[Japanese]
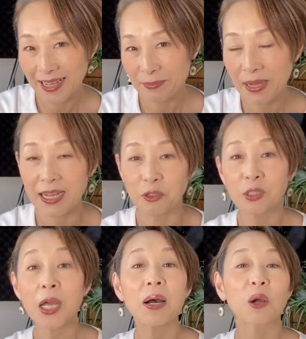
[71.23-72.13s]
まあ、
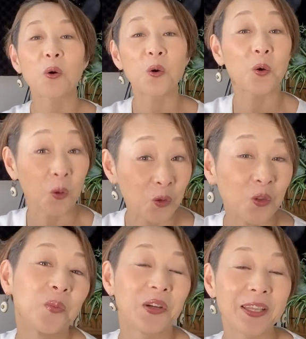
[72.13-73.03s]
歌は心
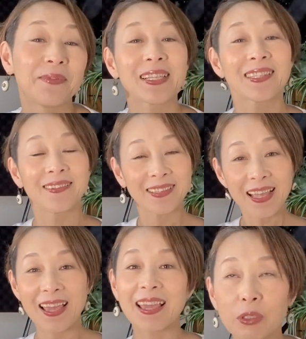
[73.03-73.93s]
とも言いますの
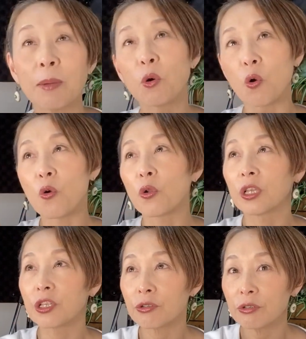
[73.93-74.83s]
で歌も心
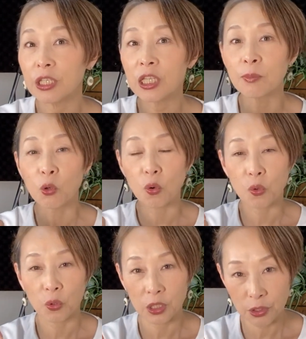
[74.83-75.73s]
でしょ息も
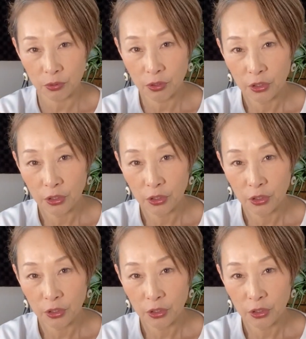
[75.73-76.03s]
心でしょ